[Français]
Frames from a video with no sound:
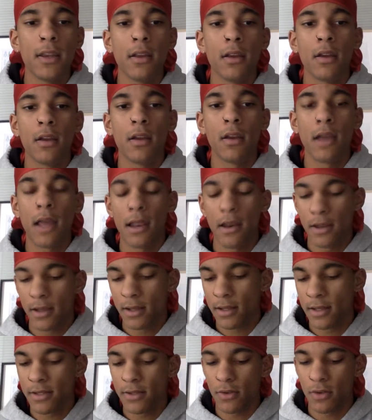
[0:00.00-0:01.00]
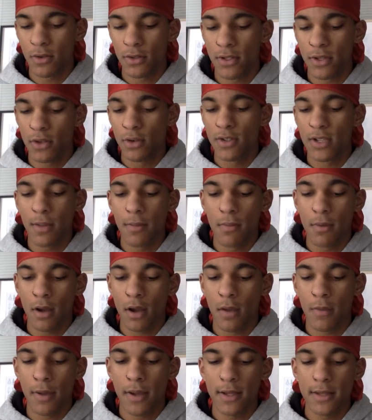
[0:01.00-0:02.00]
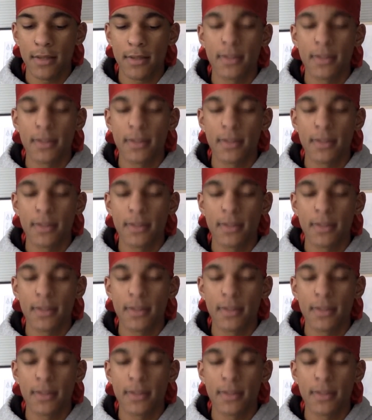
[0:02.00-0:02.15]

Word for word: elle a écrit son, ce deuxième roman.